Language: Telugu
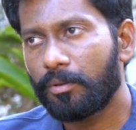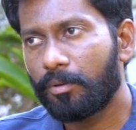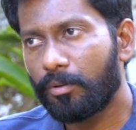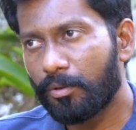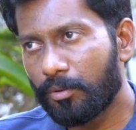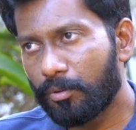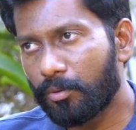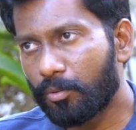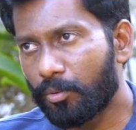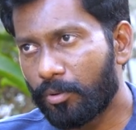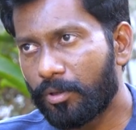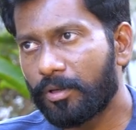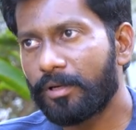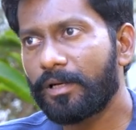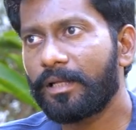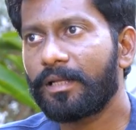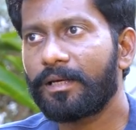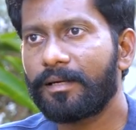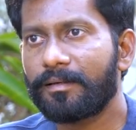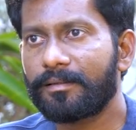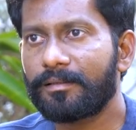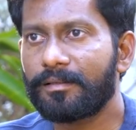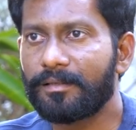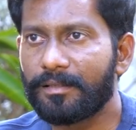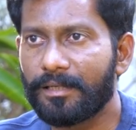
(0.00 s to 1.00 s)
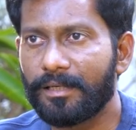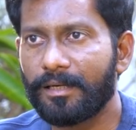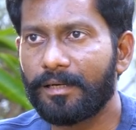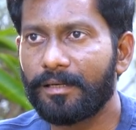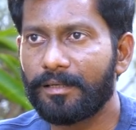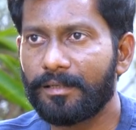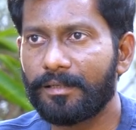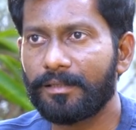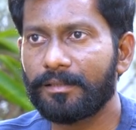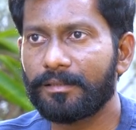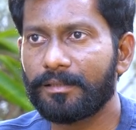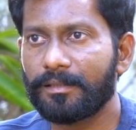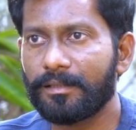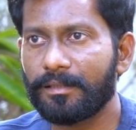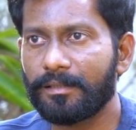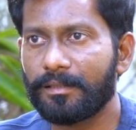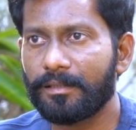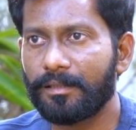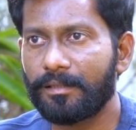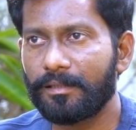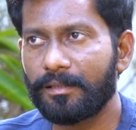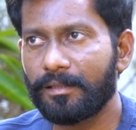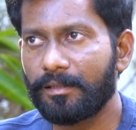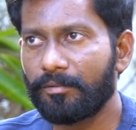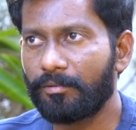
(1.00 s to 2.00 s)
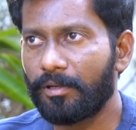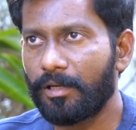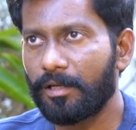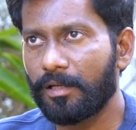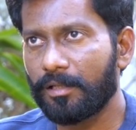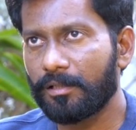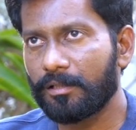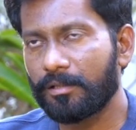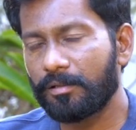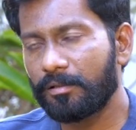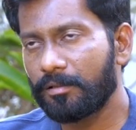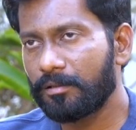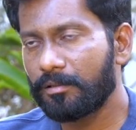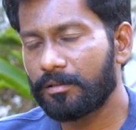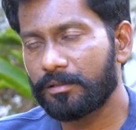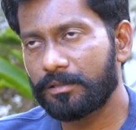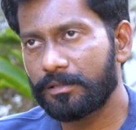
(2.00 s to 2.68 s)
ఒక కుర్ర డైరెక్టర్ రావడానికి అంటే వాళ్ళందరూ